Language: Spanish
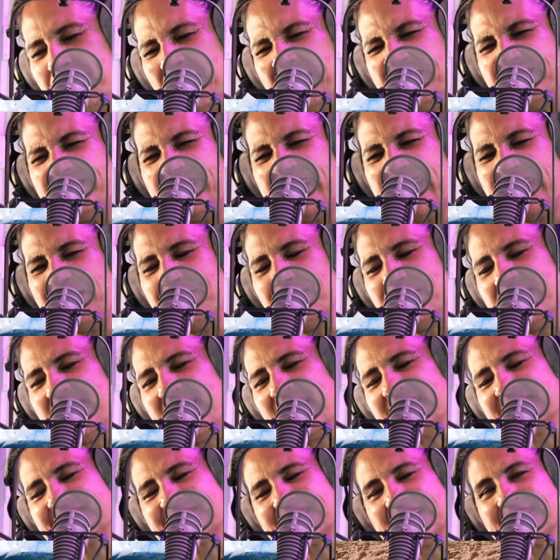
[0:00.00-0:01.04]

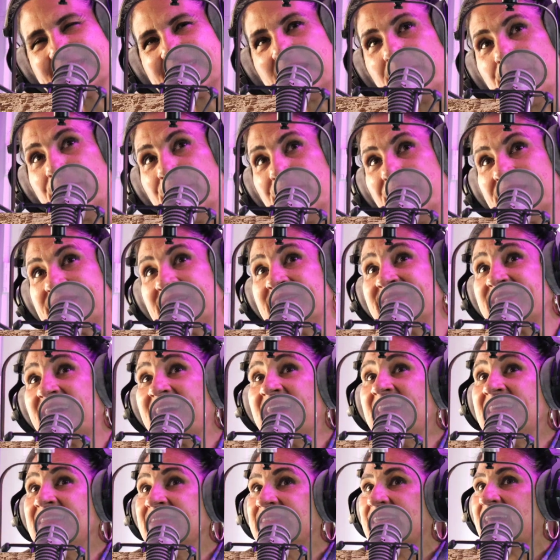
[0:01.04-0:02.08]
pandemias, tantas pruebas, tanta
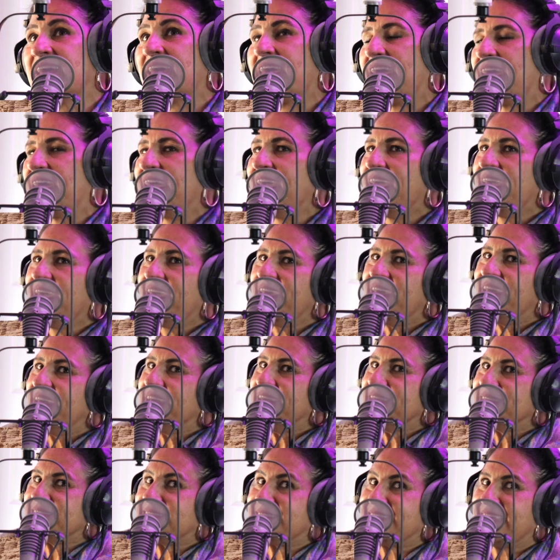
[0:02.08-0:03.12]
gente que
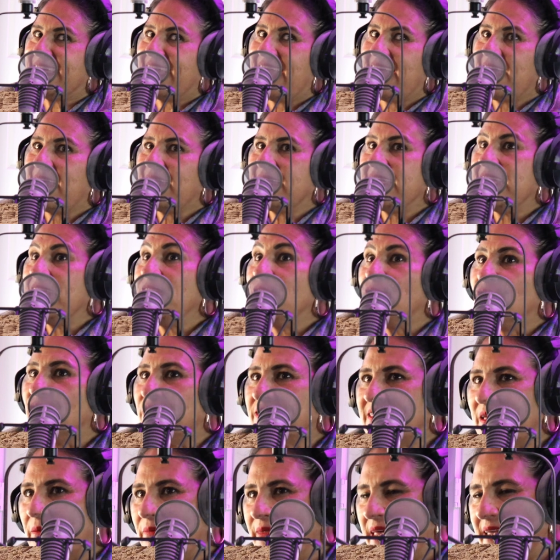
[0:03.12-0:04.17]
se ha ido de
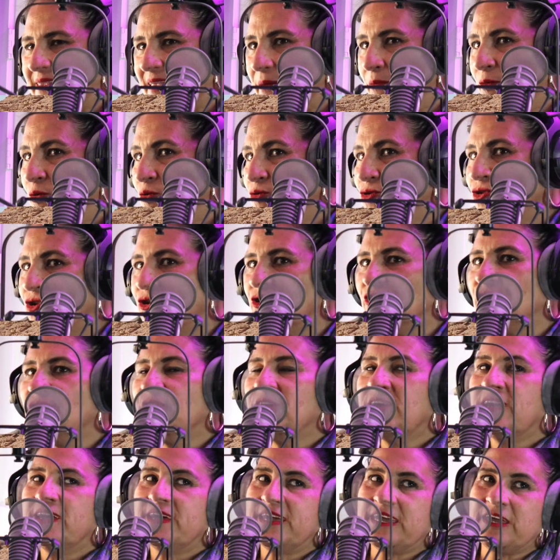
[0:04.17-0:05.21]
este, de este mundo
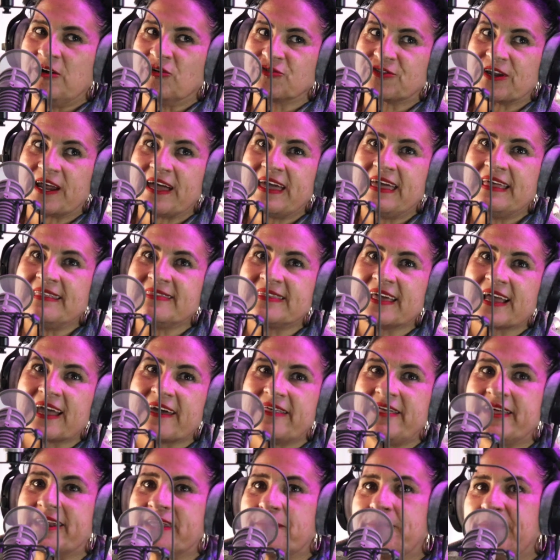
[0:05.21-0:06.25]
y otra gente que
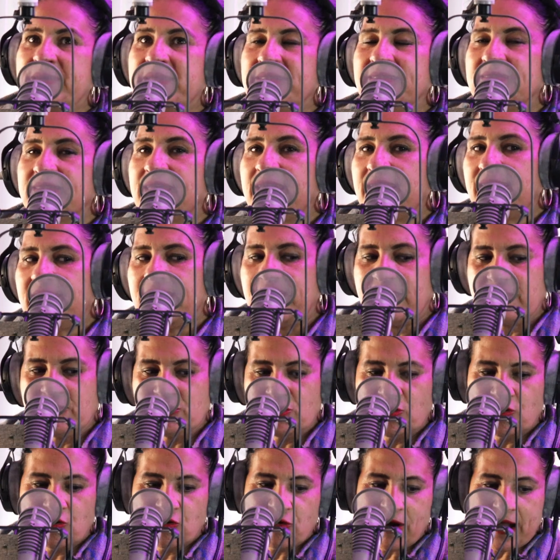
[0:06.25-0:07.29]
de repente
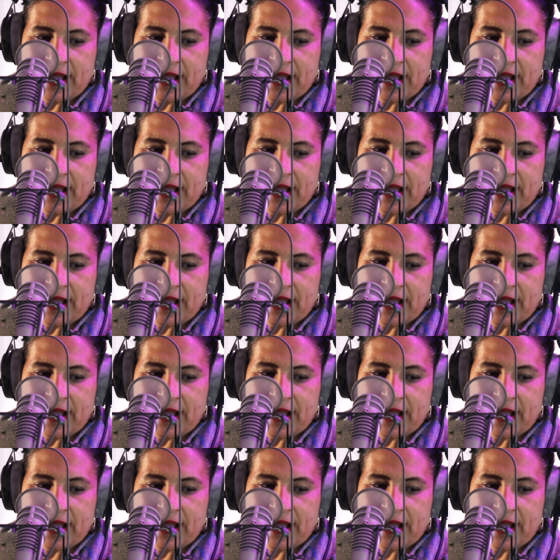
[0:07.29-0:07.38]
no